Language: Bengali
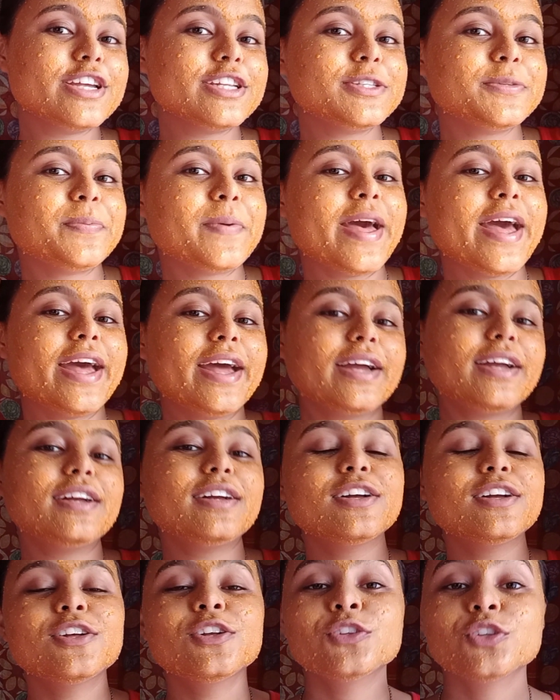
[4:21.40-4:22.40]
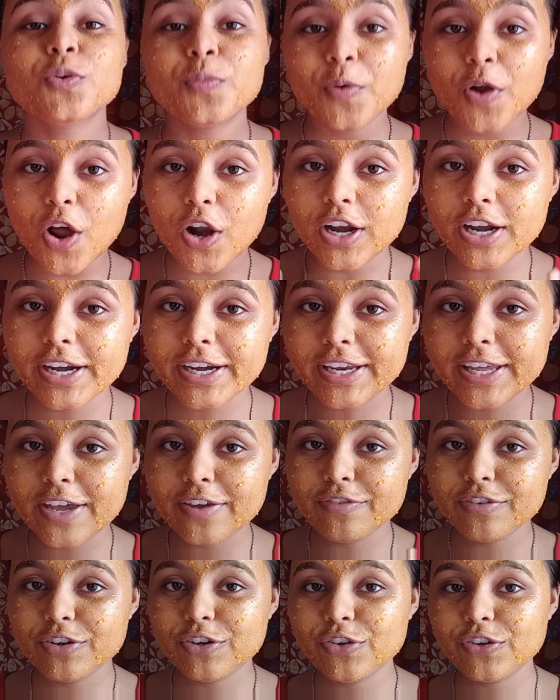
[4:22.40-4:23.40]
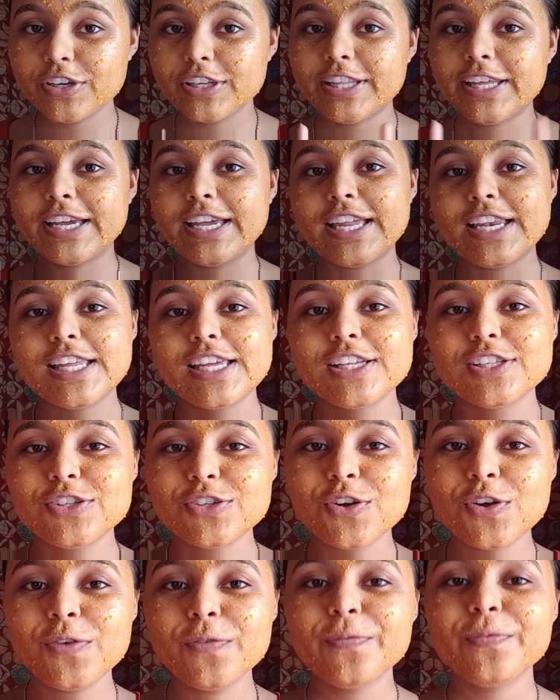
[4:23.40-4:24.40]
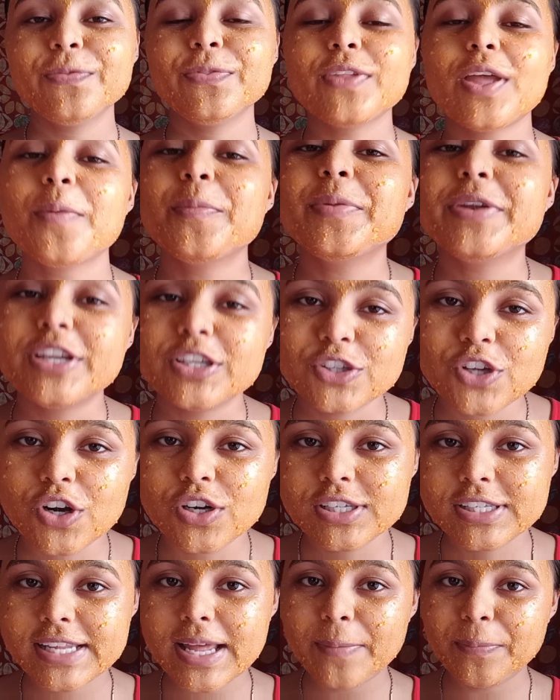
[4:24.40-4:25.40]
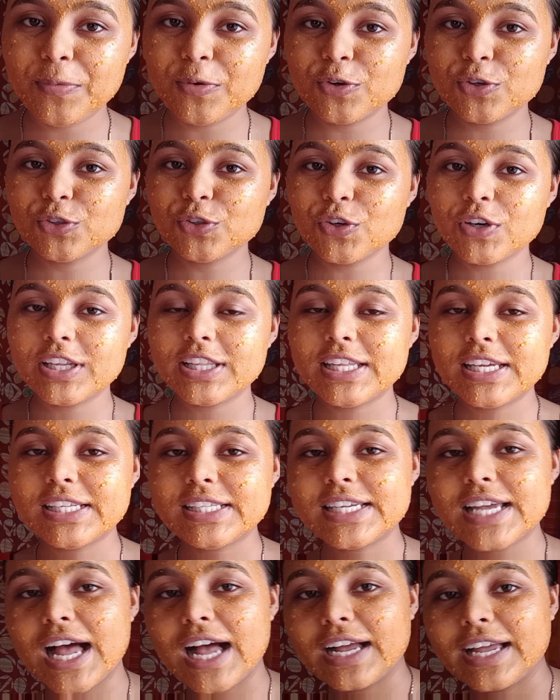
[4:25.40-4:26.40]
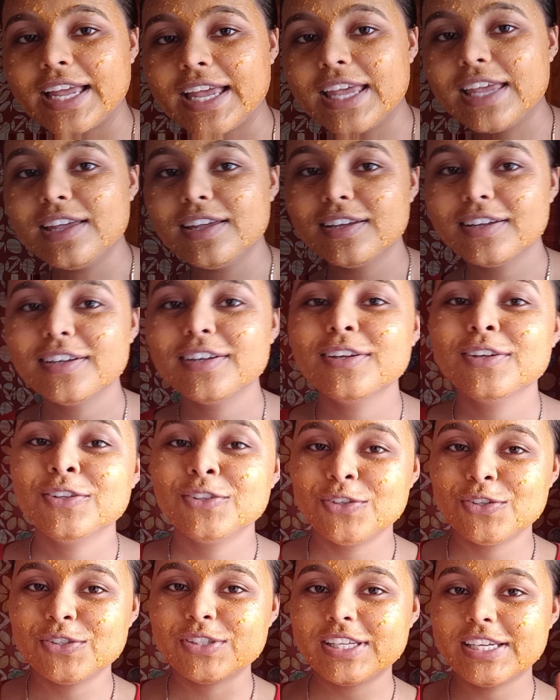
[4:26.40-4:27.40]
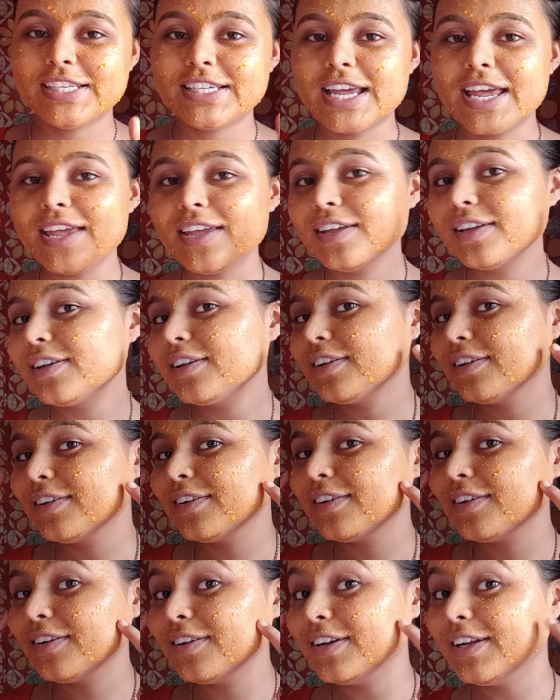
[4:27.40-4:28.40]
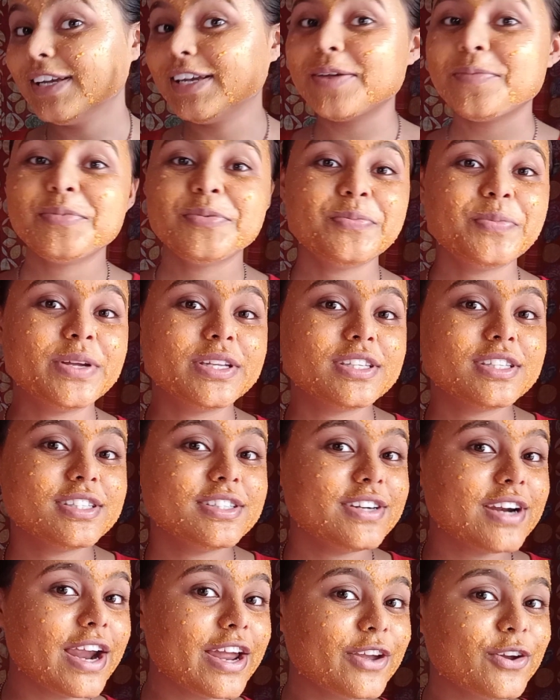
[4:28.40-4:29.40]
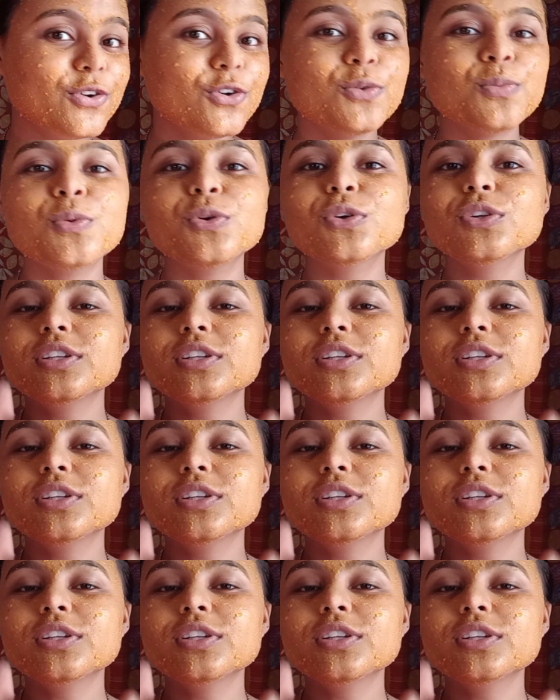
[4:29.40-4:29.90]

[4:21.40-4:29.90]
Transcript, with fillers: ফেস প্যাক তোমরা অলরেডি এই ভিডিওটা দেখে নিয়েছো আমি এটা শর্টসে আপলোড করে দিয়েছি আগেই তো সেটাই এটা আমি ব্যাস ড্রাই করব